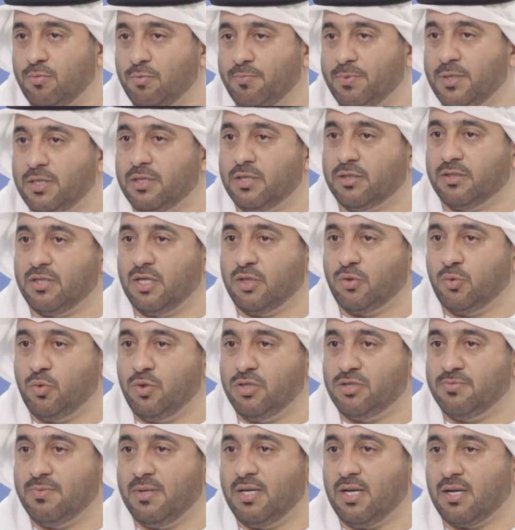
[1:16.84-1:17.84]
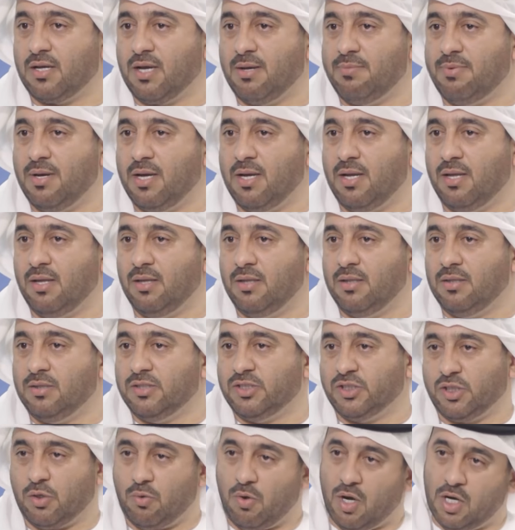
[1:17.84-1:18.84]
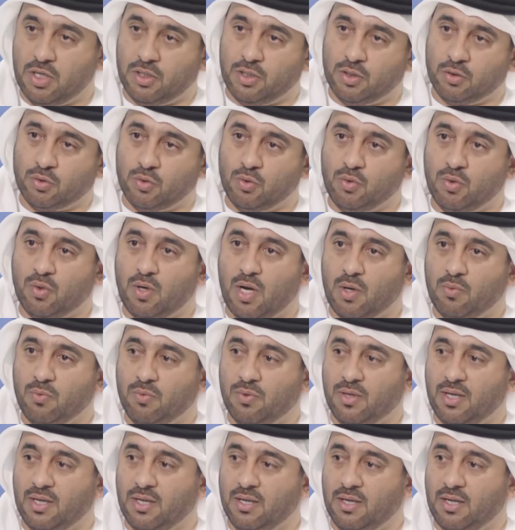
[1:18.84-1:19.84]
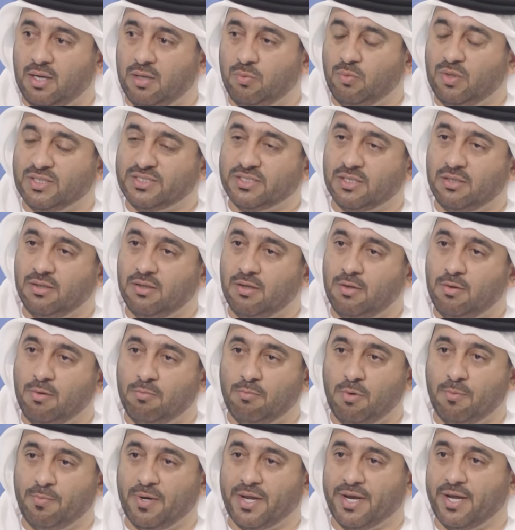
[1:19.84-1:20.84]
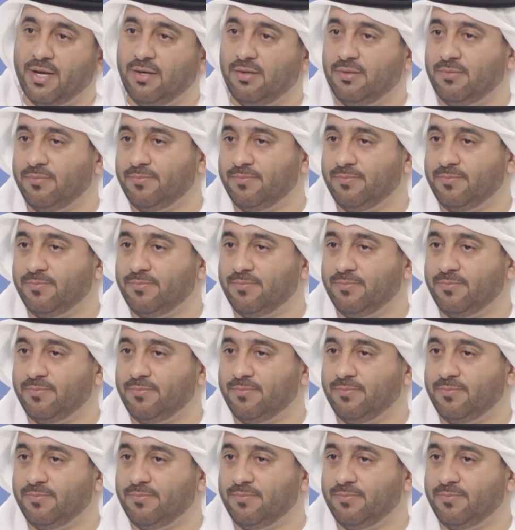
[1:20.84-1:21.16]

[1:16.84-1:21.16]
وبين التتويج بلقبها سواء أنتم أو آه، الوصل مباراة